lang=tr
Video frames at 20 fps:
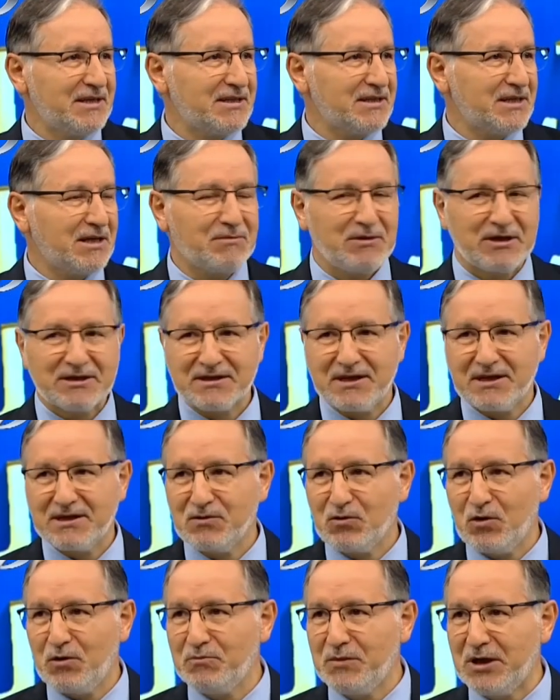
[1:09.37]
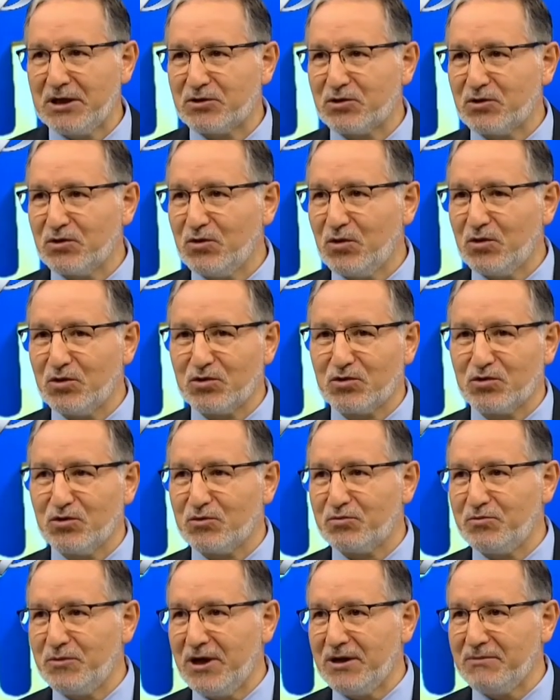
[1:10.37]
Ramazan'ın 15 günü oruç
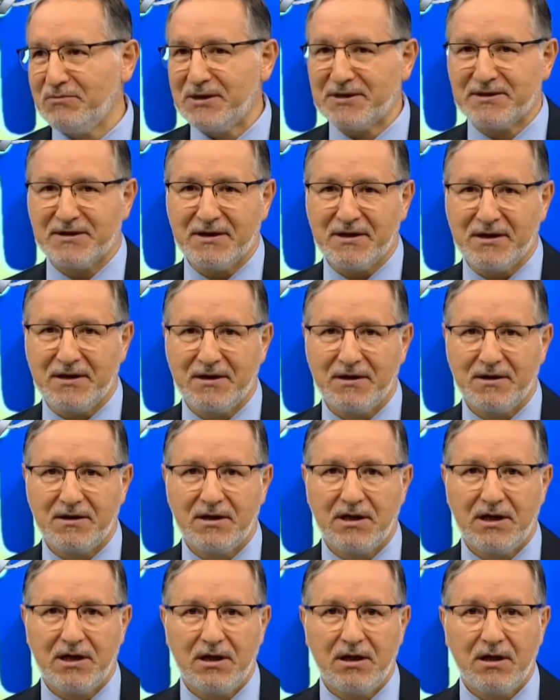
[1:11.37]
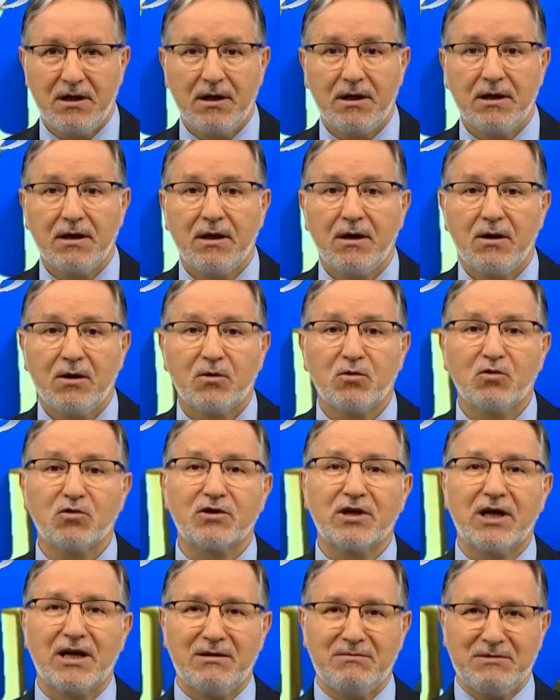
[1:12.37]
tutmayayım mesela.
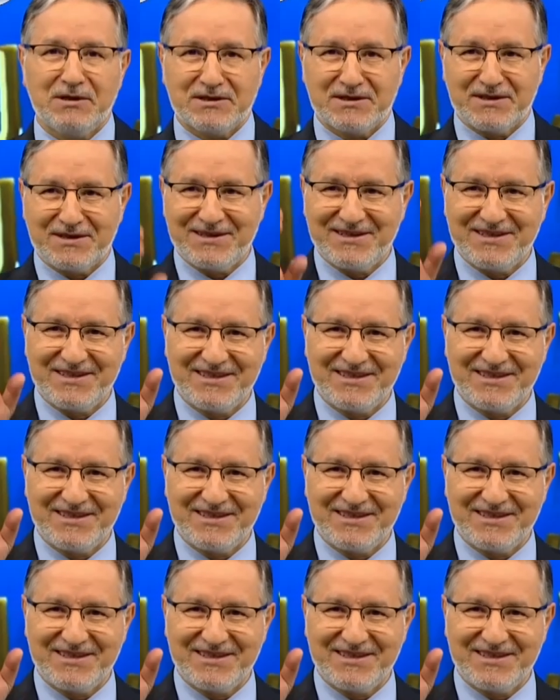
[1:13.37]
Kurtaramaz.